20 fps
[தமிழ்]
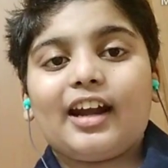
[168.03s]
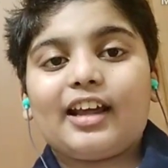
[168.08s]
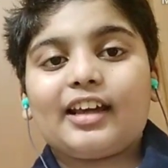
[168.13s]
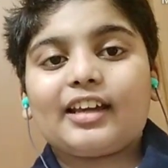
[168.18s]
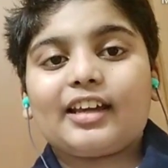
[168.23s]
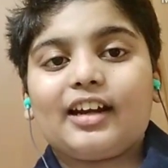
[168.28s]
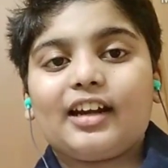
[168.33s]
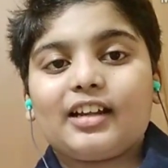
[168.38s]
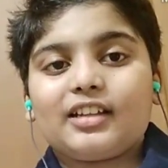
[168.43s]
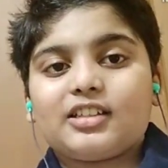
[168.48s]

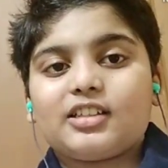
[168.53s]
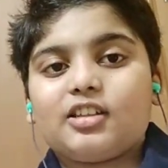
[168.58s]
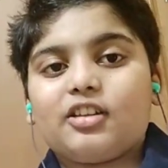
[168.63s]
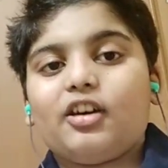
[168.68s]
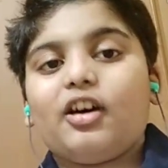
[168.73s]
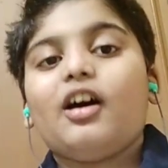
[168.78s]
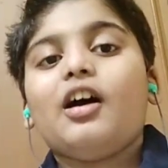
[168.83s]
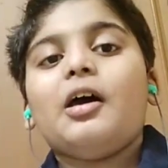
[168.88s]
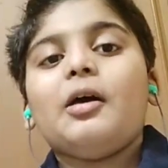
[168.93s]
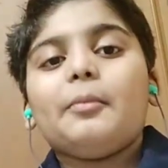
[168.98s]
இடம்
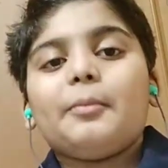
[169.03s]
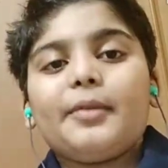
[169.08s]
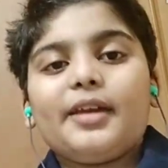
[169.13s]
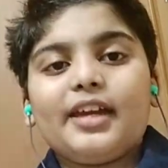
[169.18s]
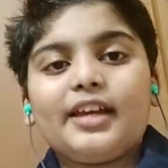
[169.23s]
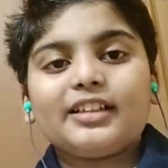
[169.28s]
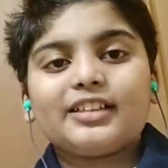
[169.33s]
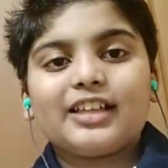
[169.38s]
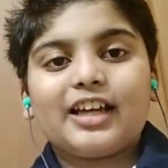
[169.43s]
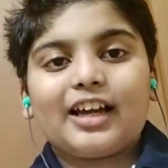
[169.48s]
கிடச்சிதும்
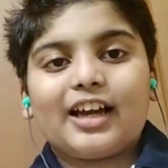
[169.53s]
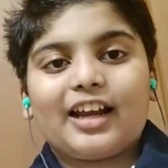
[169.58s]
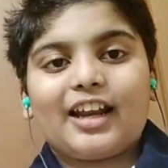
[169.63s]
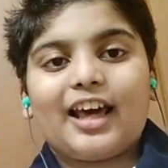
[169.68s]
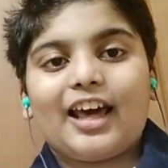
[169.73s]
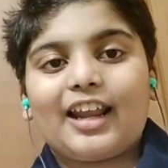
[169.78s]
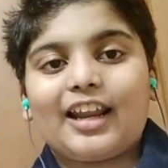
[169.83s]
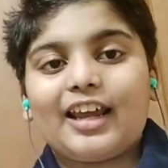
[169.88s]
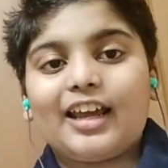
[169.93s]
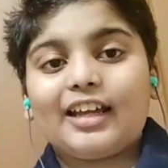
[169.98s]
மீன்ஸ் அங்கே
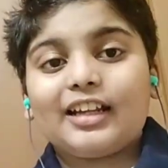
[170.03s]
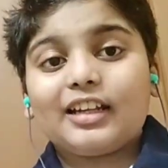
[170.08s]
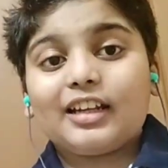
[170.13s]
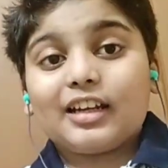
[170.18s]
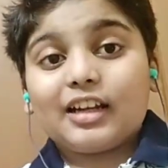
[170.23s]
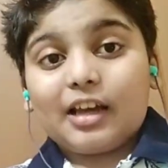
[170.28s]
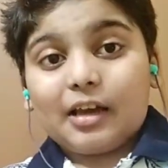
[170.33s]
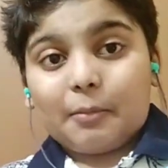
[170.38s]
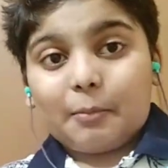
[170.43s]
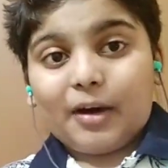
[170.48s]
நிறைய
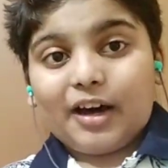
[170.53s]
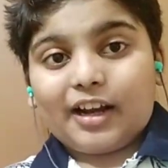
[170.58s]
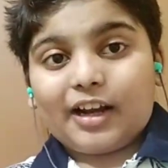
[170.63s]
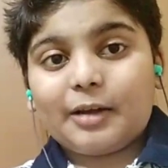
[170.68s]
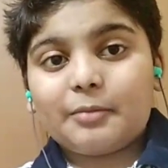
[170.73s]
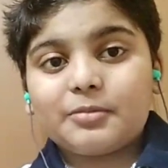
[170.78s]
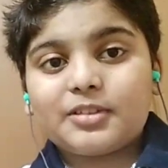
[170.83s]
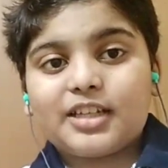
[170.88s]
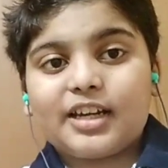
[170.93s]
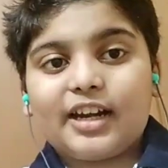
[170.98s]

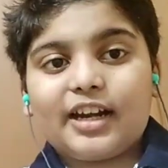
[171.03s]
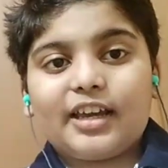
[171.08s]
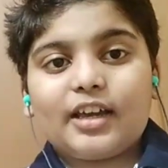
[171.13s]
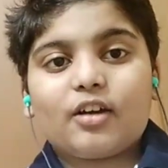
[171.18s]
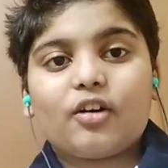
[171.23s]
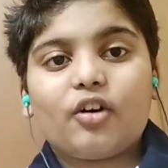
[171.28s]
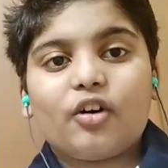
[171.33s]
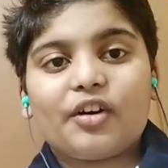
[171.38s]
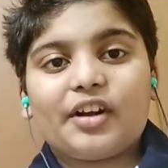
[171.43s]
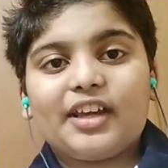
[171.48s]
மரம் செடி
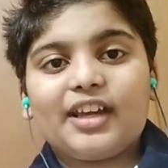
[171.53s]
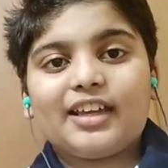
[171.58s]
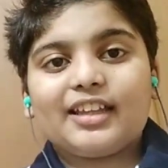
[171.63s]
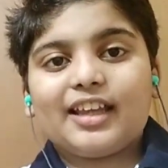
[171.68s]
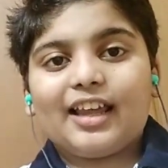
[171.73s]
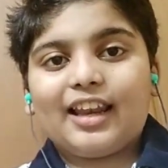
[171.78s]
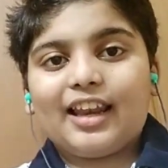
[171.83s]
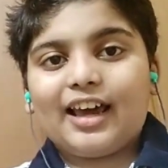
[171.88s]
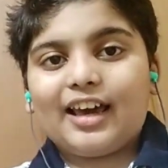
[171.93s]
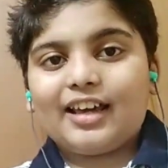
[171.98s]
கொடி
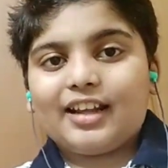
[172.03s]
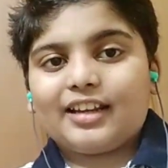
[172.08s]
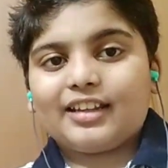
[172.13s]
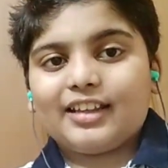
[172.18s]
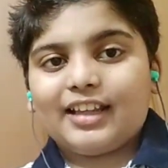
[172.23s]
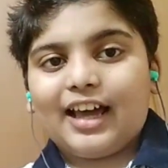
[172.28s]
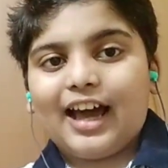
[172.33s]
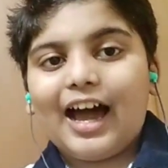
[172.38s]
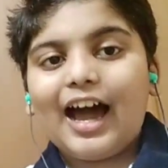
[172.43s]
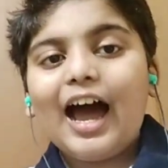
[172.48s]
இதெல்லாம்
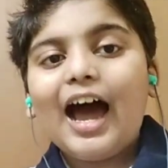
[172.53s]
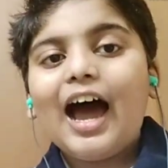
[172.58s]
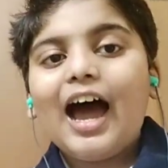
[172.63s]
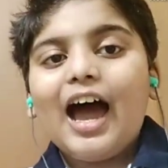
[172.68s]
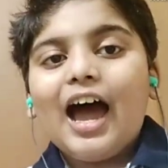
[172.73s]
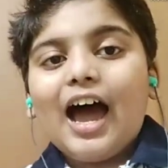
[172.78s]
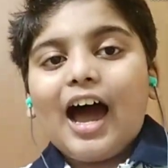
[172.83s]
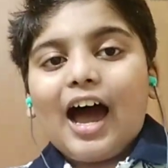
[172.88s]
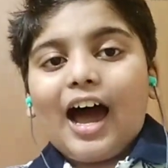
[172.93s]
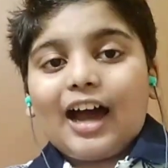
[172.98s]
இருந்தால்
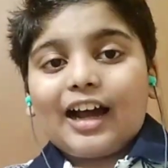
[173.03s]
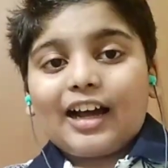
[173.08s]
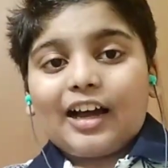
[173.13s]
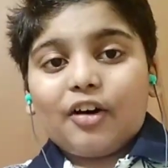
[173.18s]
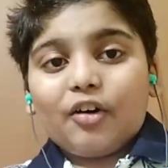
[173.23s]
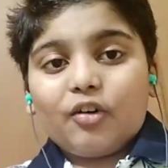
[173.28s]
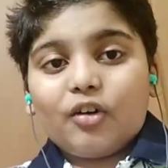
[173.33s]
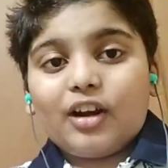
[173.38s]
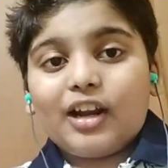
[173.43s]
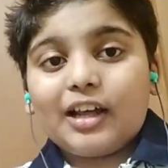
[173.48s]

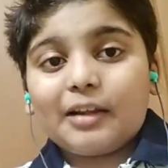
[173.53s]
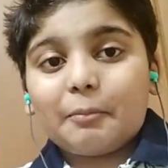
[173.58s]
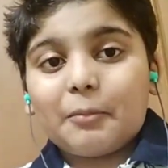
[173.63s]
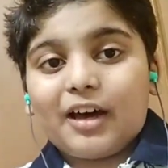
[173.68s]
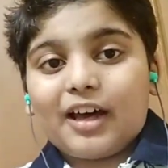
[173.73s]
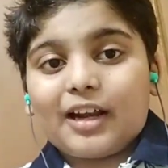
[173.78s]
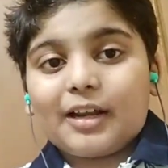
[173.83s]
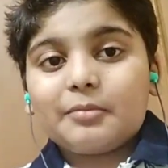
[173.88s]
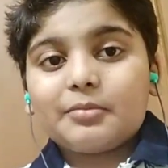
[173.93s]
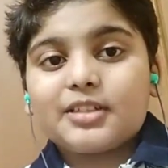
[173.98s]
அங்கே உள்ள
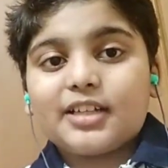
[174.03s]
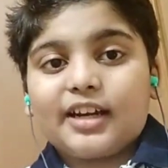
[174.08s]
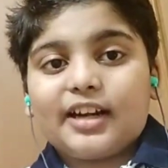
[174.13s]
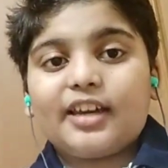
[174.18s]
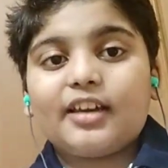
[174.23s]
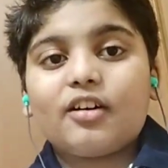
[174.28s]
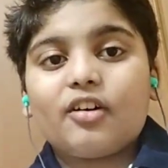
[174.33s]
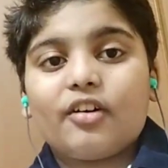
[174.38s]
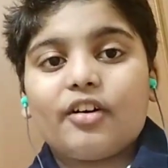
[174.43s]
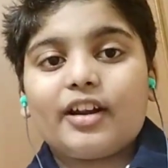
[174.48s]
மரம்
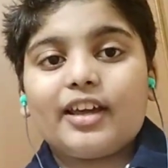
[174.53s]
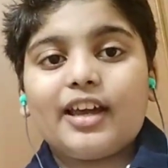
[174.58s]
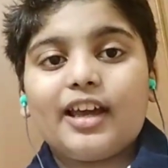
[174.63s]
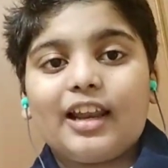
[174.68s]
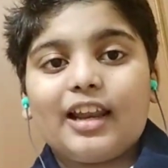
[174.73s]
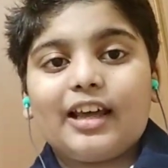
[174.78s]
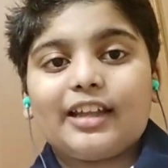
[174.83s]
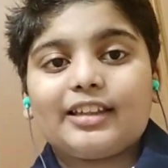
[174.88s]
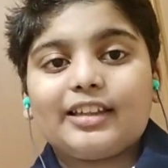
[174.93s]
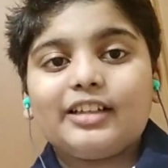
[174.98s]
செடி கொடி
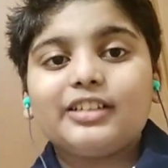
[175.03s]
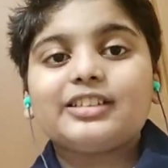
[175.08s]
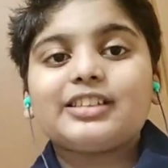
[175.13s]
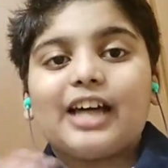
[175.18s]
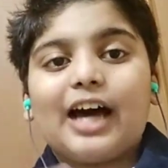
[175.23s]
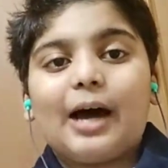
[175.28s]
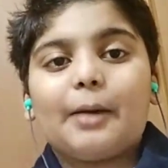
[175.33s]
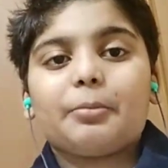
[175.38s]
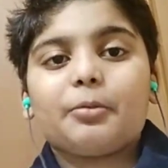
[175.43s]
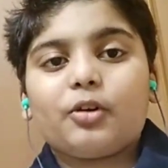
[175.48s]
எல்லாத்தையும்
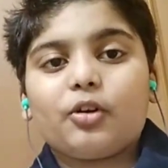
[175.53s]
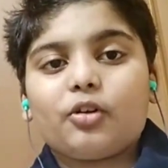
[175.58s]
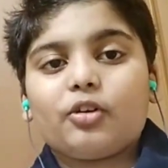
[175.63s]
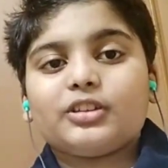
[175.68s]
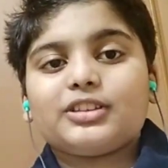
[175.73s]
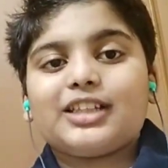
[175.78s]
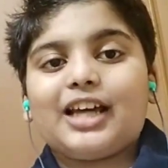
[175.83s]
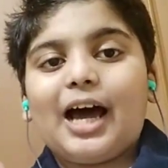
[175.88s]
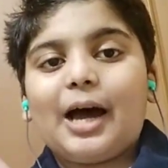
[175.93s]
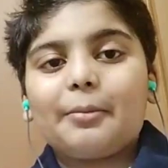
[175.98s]

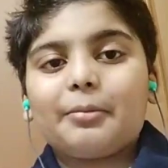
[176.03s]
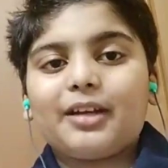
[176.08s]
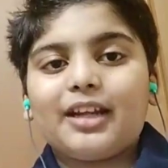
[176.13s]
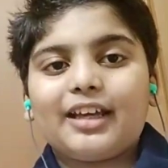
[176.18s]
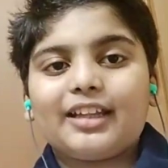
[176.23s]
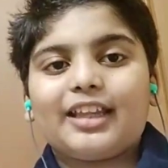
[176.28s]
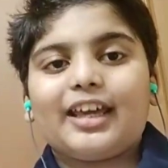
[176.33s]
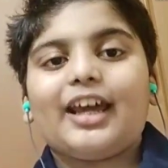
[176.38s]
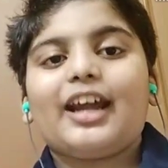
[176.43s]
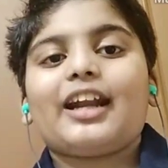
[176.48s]
சாப்பிட்ரும் சாப்பிட்டு
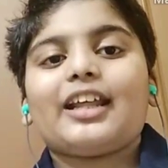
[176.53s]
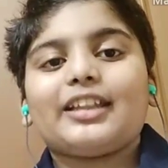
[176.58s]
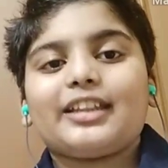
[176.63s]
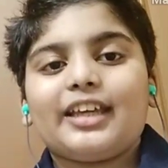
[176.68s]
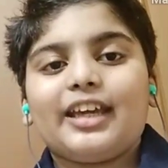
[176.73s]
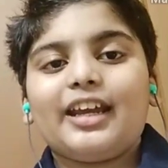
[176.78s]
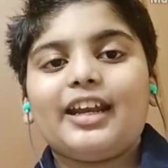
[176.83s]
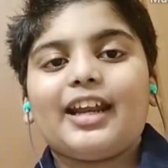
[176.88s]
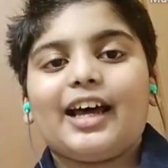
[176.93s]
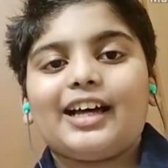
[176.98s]
அந்த
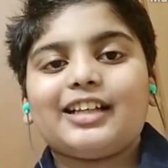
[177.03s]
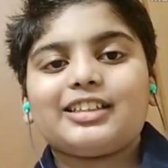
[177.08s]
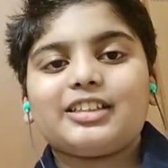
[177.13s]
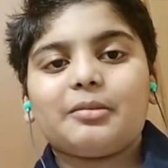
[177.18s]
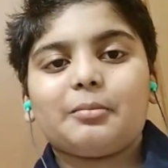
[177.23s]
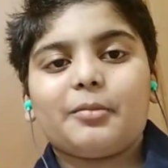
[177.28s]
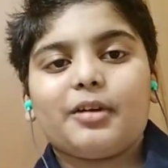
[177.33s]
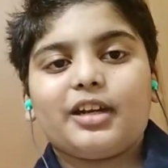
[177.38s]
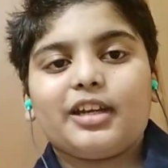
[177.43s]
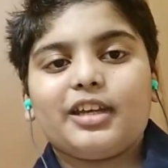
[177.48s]
இடத்தையே
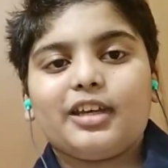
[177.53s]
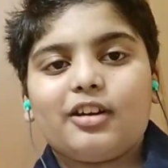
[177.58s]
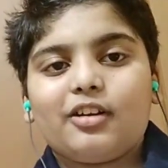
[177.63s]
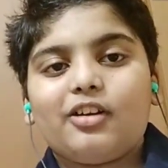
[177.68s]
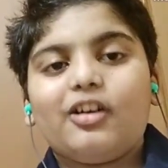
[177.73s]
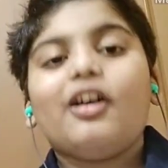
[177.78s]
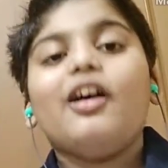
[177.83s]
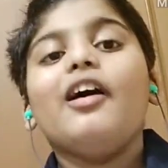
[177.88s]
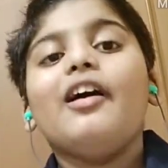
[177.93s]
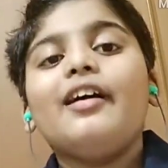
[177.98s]
நாசம்
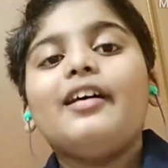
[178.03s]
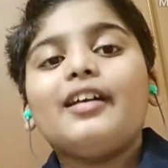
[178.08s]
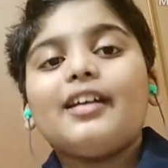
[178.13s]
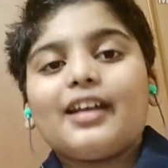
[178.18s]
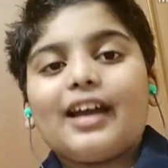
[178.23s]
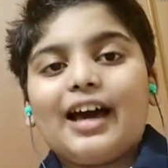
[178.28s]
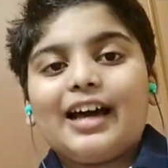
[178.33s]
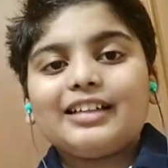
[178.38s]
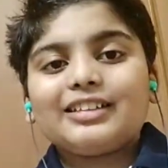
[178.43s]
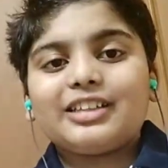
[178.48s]
பண்ணிடும்
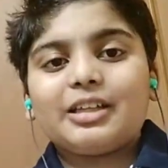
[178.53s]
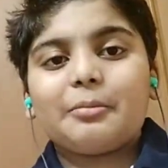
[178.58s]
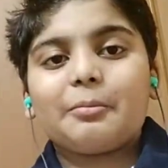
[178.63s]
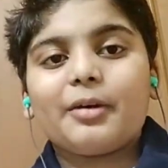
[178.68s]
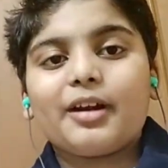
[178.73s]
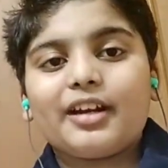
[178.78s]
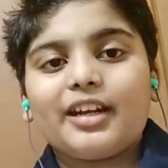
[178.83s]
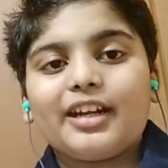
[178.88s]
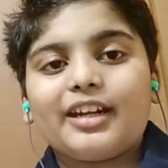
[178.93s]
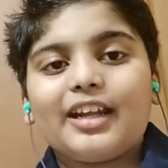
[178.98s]
நாசம்
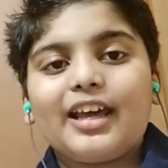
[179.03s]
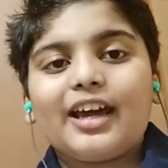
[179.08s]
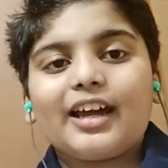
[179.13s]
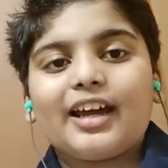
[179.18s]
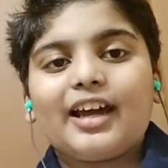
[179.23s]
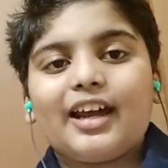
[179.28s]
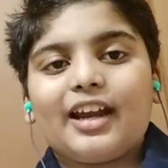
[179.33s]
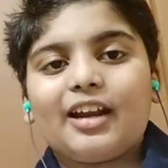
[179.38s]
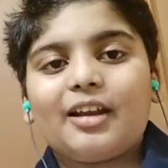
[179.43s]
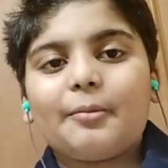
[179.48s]
பண்ணிவிட்டு
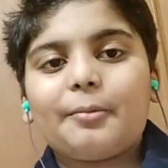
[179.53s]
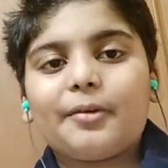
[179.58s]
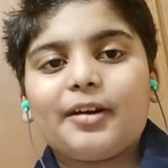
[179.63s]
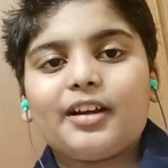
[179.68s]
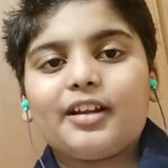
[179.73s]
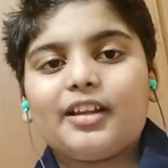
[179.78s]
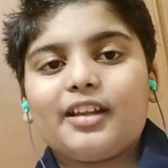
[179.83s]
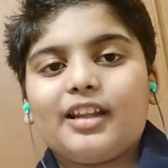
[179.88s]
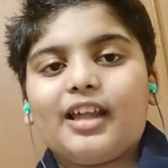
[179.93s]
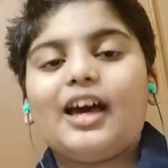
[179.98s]
அங்கே என்ன
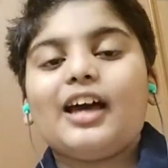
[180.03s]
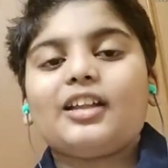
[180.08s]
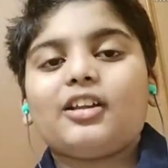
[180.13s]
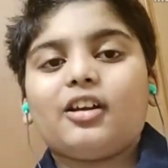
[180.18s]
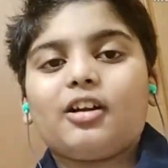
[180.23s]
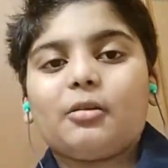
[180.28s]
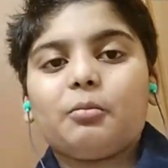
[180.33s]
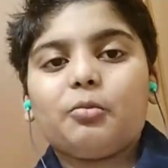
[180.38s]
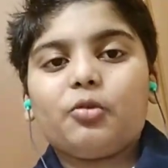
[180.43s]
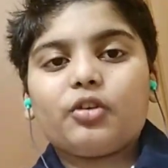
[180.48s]
பண்ணுதுன்னா
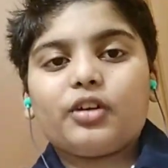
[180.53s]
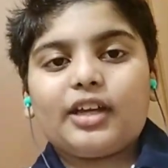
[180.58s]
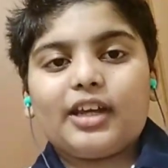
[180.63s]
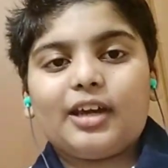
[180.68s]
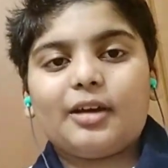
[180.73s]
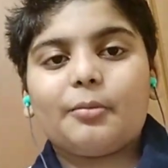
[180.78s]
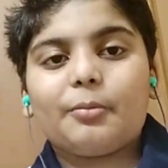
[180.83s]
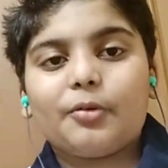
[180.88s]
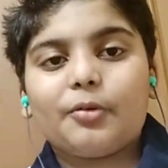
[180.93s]
அதோட முட்டையை